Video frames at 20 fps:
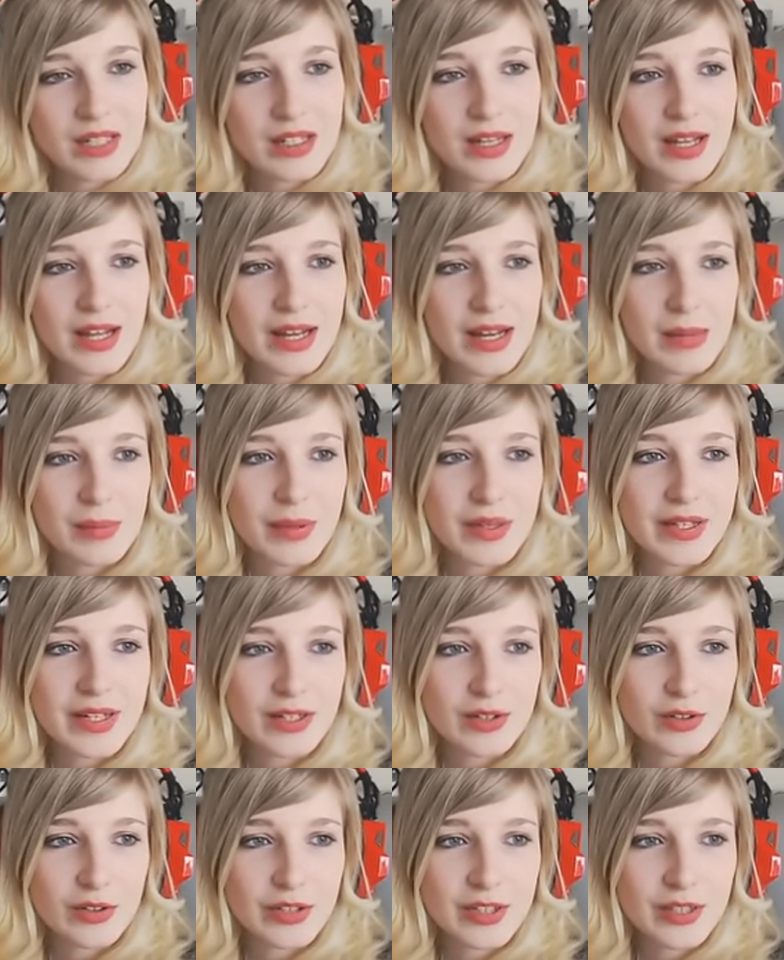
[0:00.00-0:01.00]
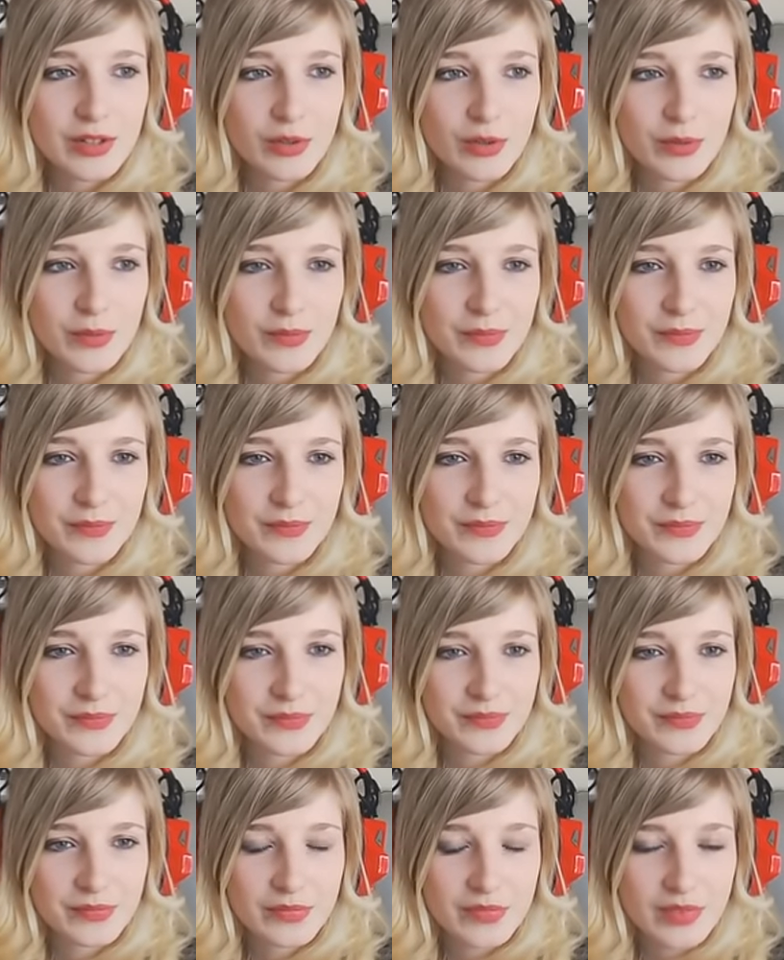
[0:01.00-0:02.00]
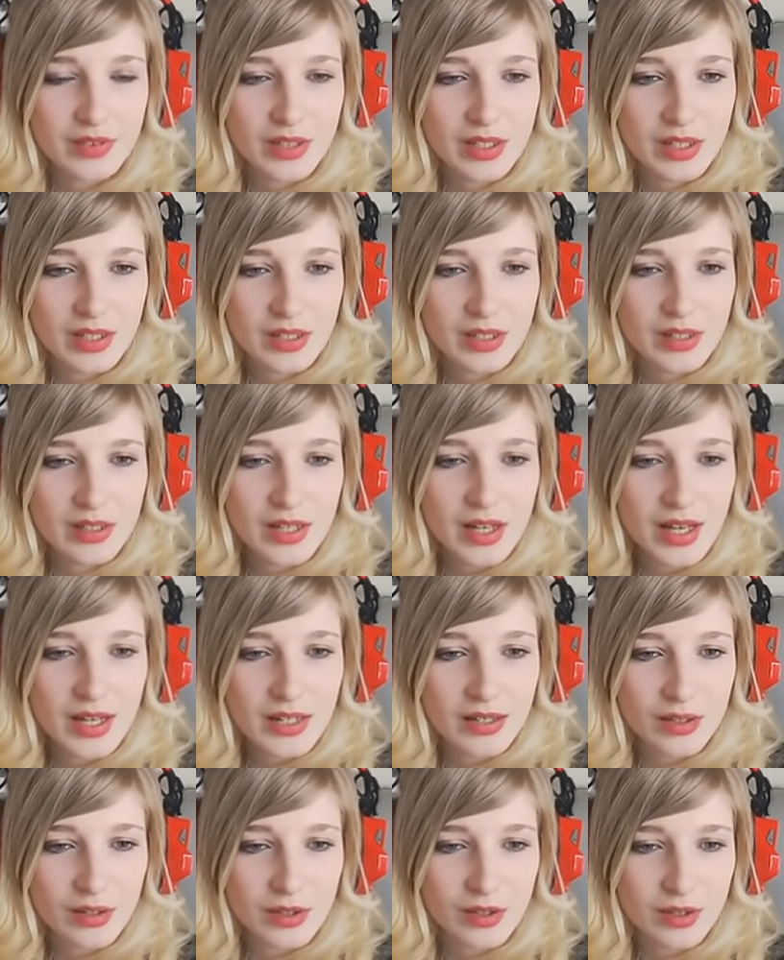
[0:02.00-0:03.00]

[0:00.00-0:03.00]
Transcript: elle a pris quelques kilos. Alors,